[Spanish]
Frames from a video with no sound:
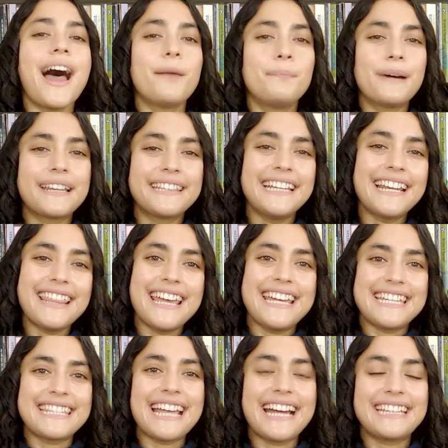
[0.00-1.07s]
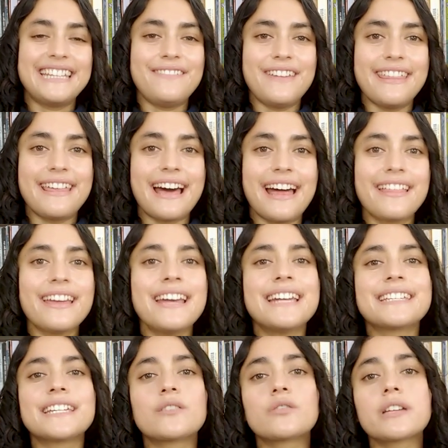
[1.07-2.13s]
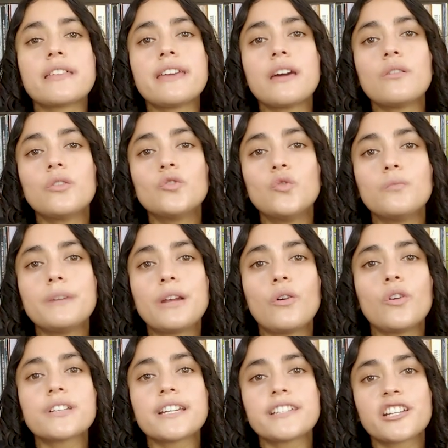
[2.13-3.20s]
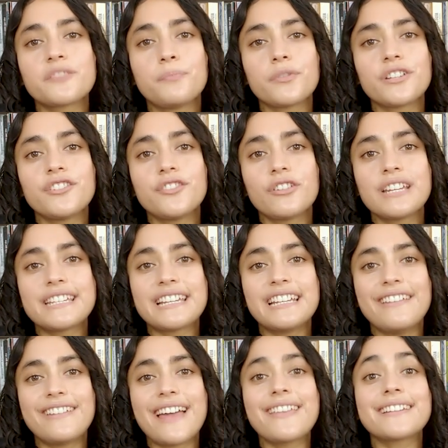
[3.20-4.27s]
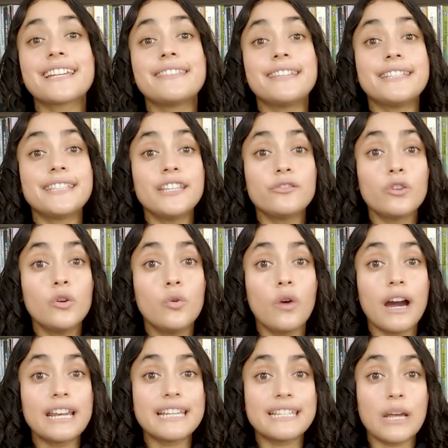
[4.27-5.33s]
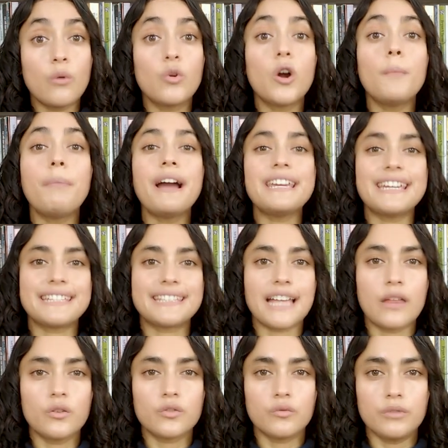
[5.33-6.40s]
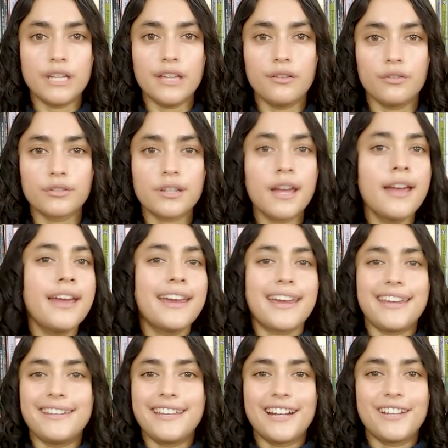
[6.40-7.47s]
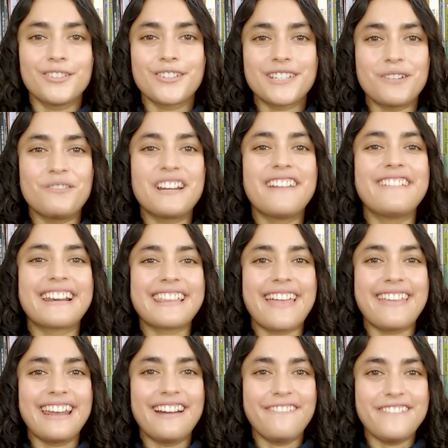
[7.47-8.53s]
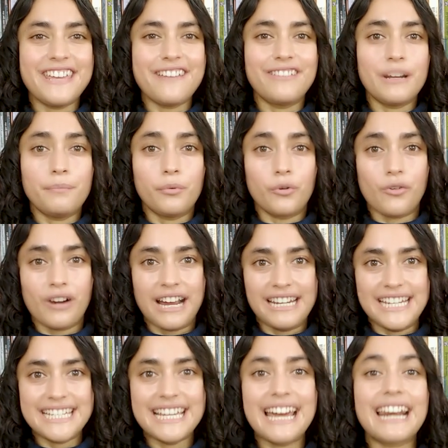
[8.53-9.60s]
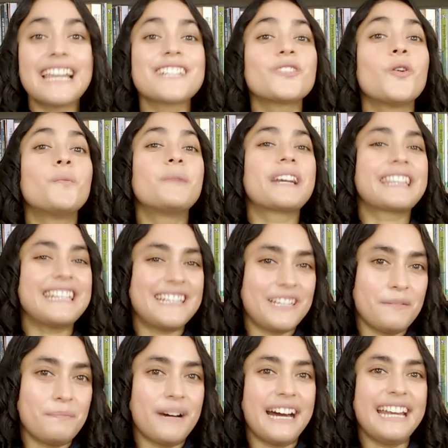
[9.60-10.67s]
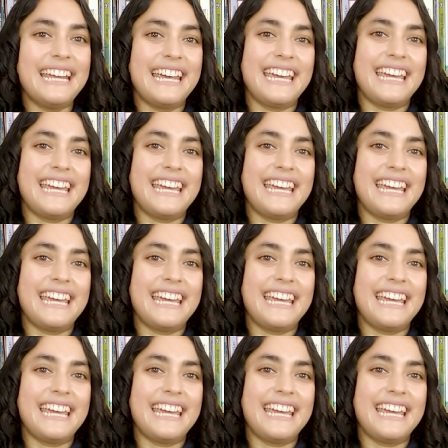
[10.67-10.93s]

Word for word: A partir de esta actividad, se sucedieron numerosas exposiciones celebradas en distintos lugares de Europa y Estados Unidos, generándose una verdadera fiebre por organizarlas o participar en